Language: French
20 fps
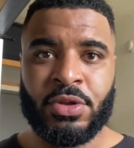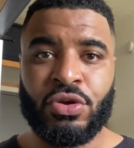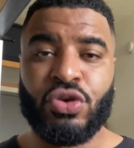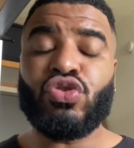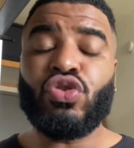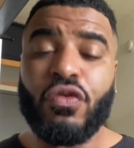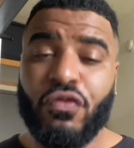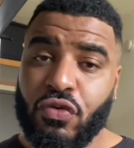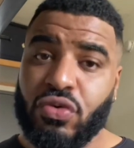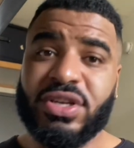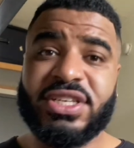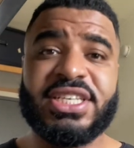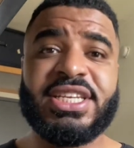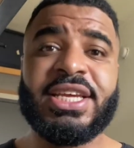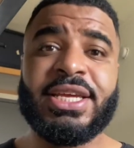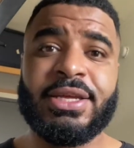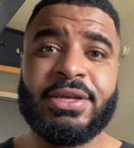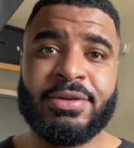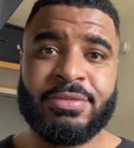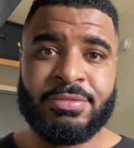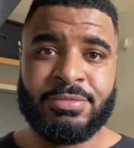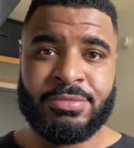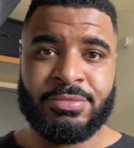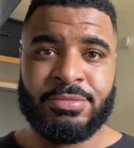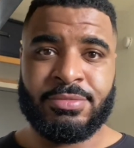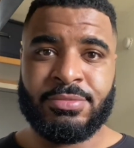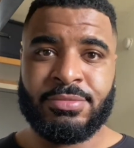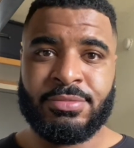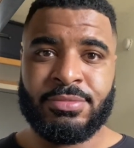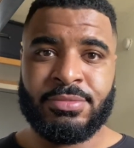Je vous le dis.
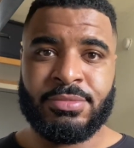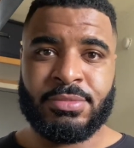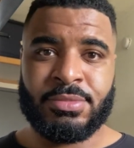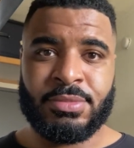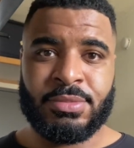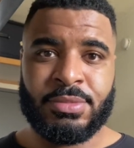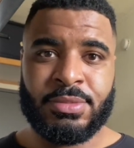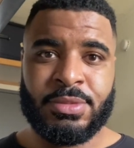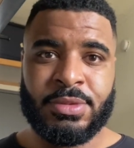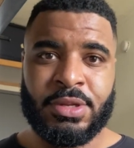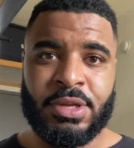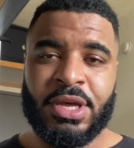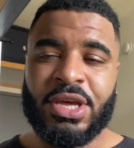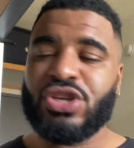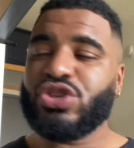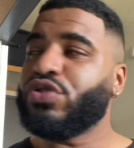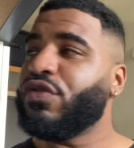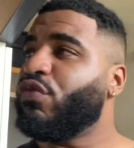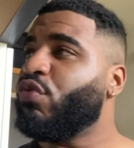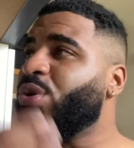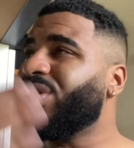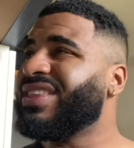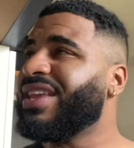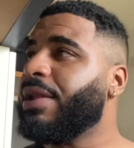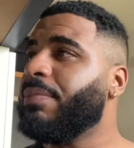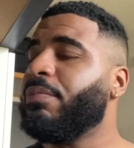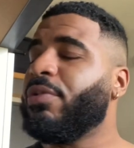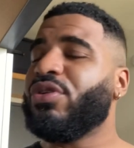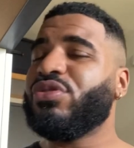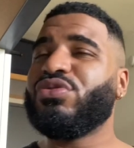Je vois tellement